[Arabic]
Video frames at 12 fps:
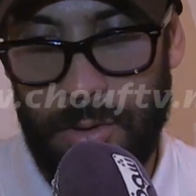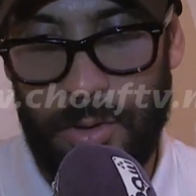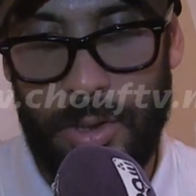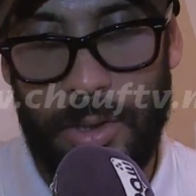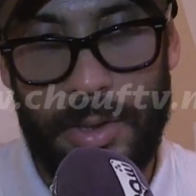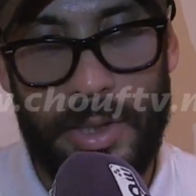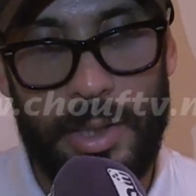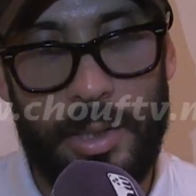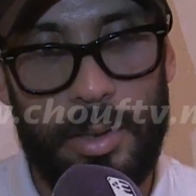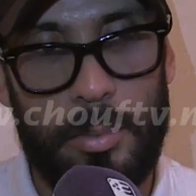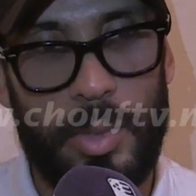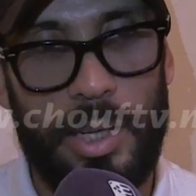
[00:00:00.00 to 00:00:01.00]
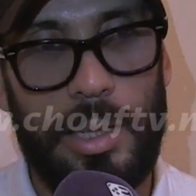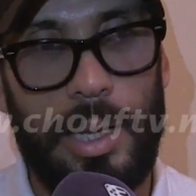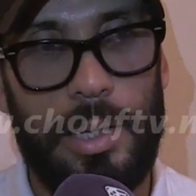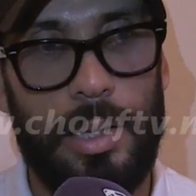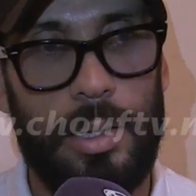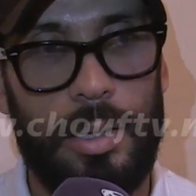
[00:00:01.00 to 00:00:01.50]
جاني مرض
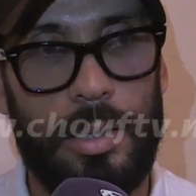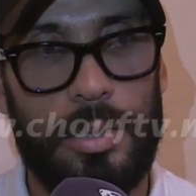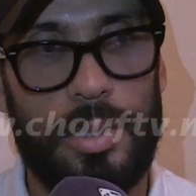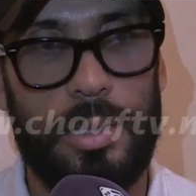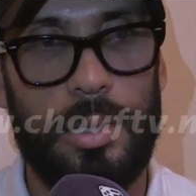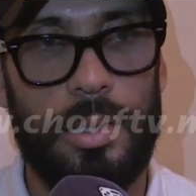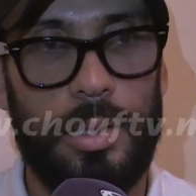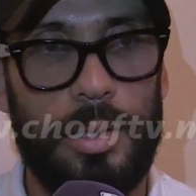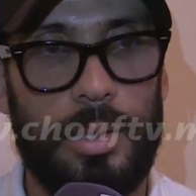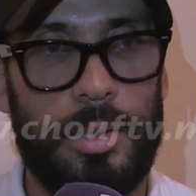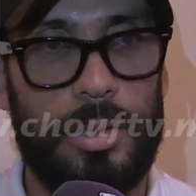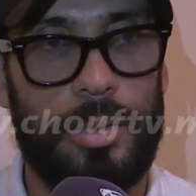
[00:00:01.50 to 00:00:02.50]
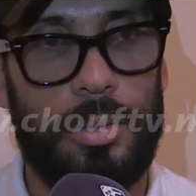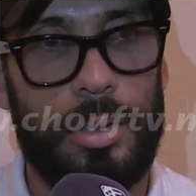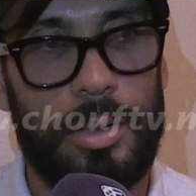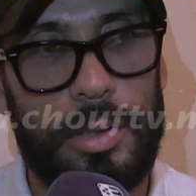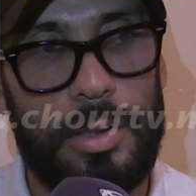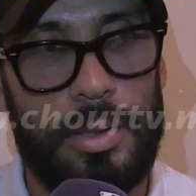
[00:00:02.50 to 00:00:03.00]
الخلعه جاتني
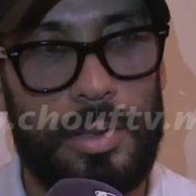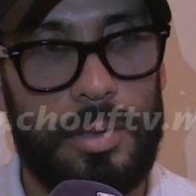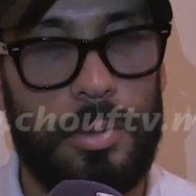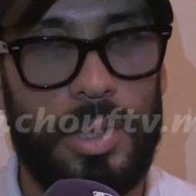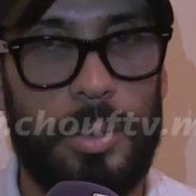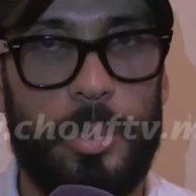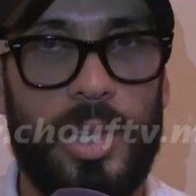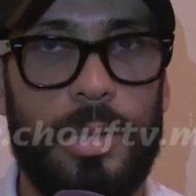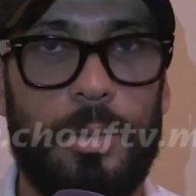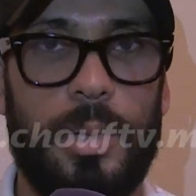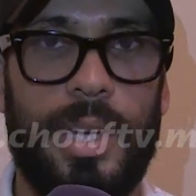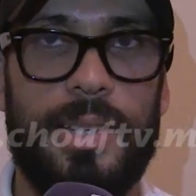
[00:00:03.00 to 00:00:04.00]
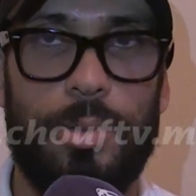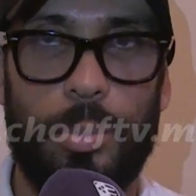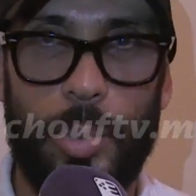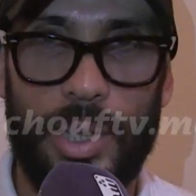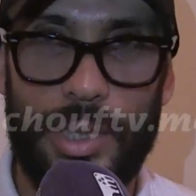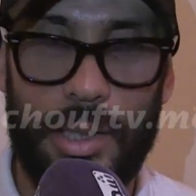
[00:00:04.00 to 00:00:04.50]
سكون ابيل اون كريز
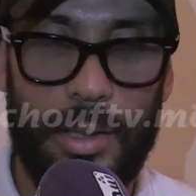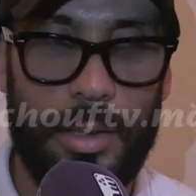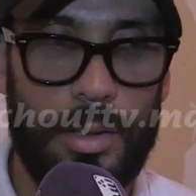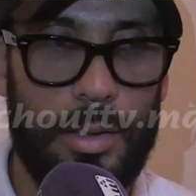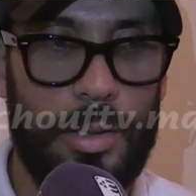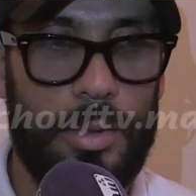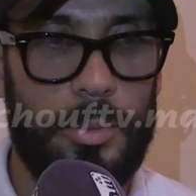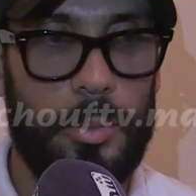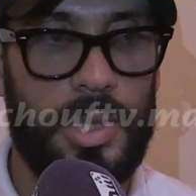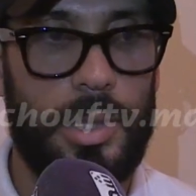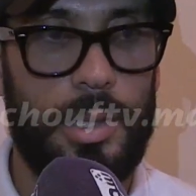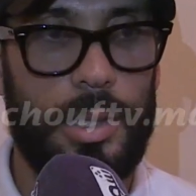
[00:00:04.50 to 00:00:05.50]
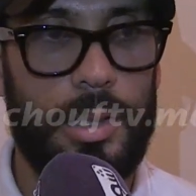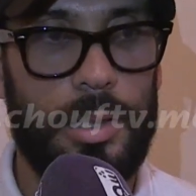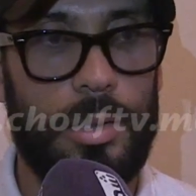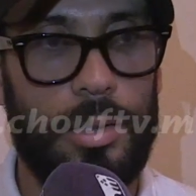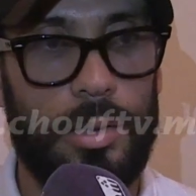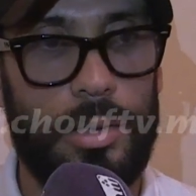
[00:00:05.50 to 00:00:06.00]
دو بانيك
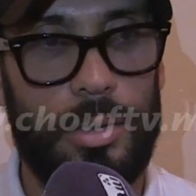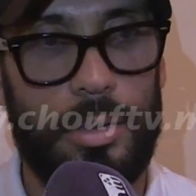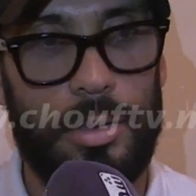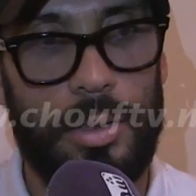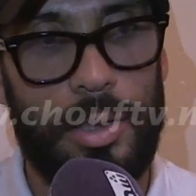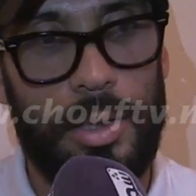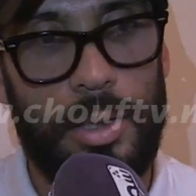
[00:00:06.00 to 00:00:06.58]
فهمتيني آه،